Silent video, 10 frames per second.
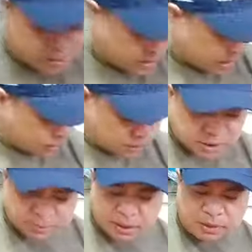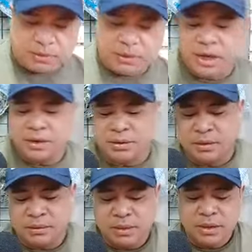lalo na sa panahon
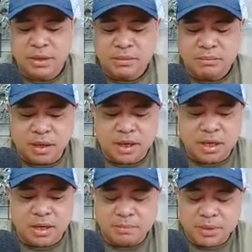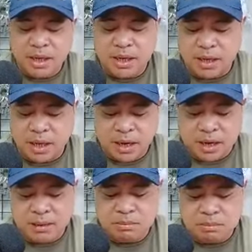ngayon. Mahirap din
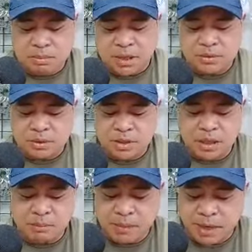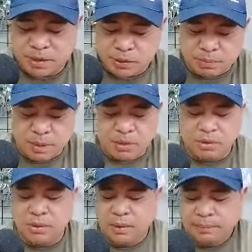na pasok din ang pasok
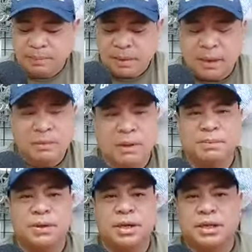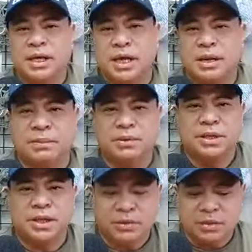pero wag po natin
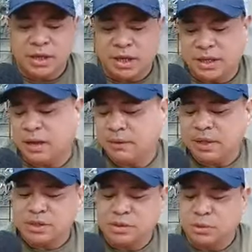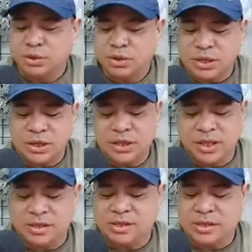kalimutan yung tinatawag na social
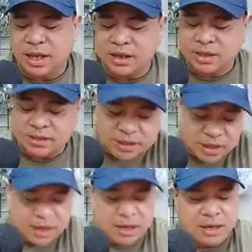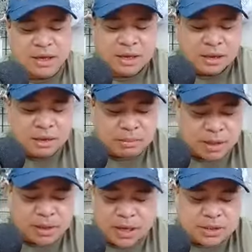distancing
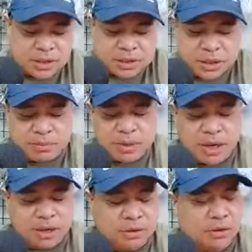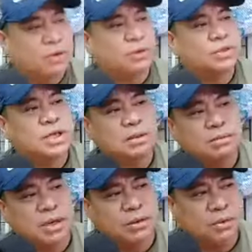pag nasa shop kayo o saan
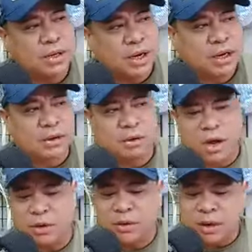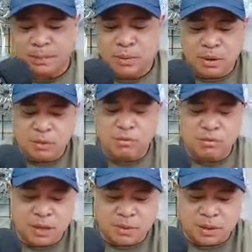man lugar, kayo na po ang
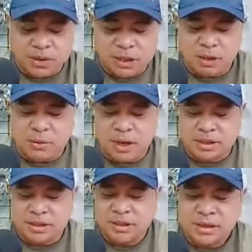umiwas-iwas.